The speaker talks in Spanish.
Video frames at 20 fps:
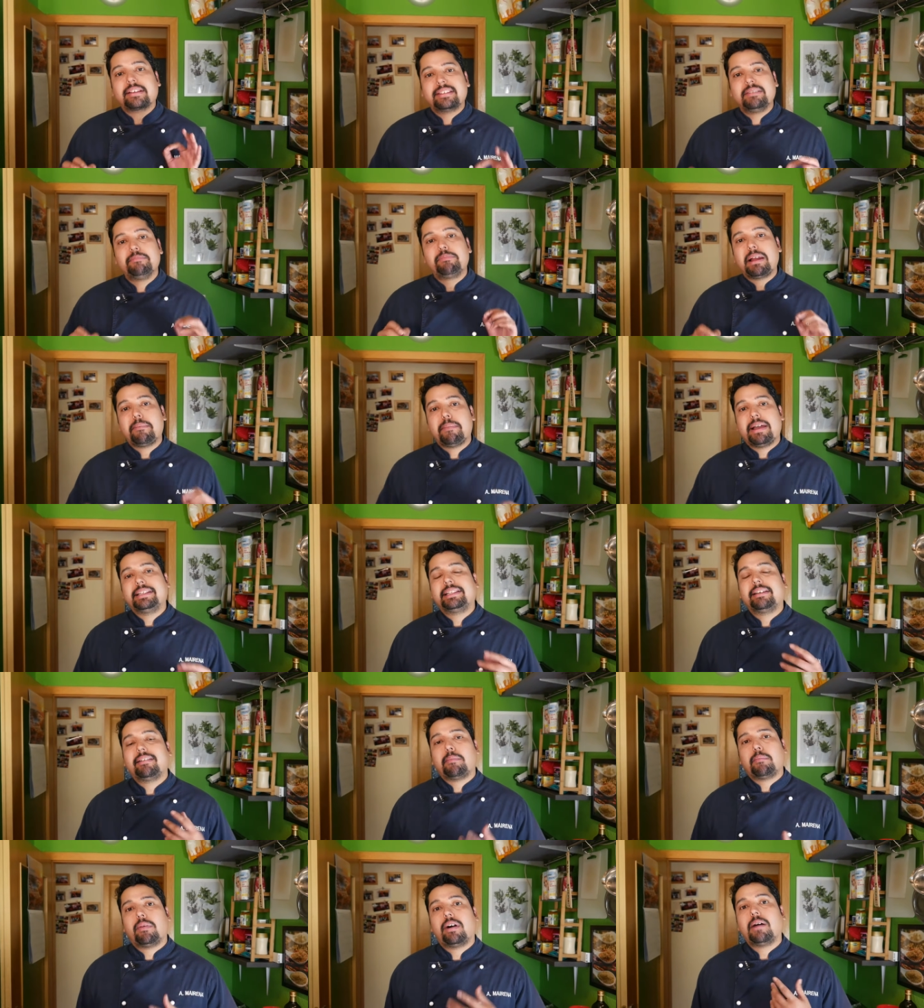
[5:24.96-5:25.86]
simplemente
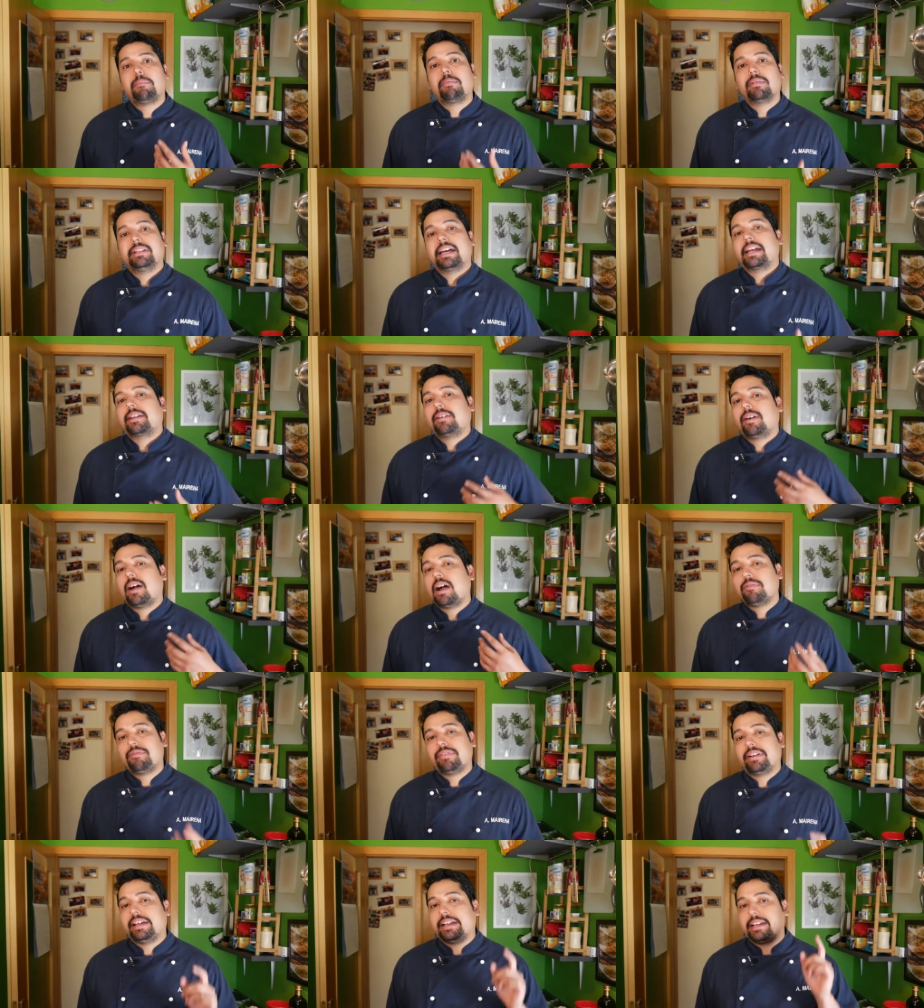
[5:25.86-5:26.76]
vamos a ponernos a
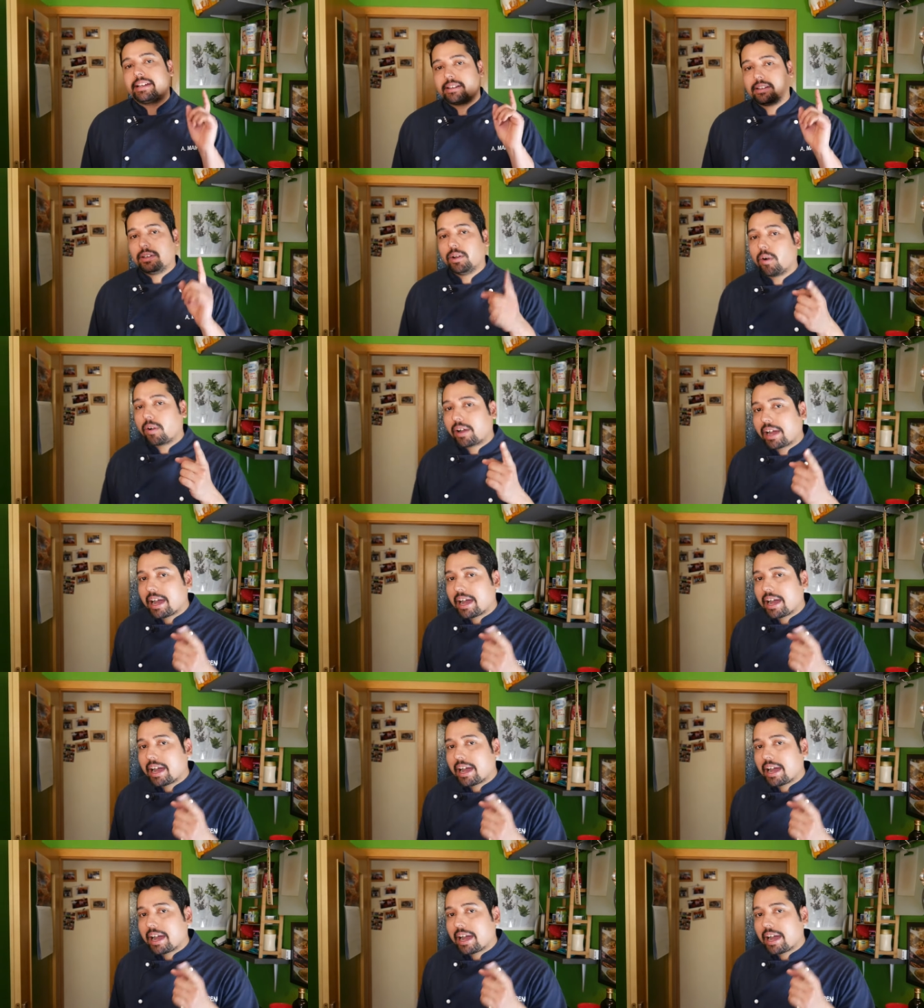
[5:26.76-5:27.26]
freír los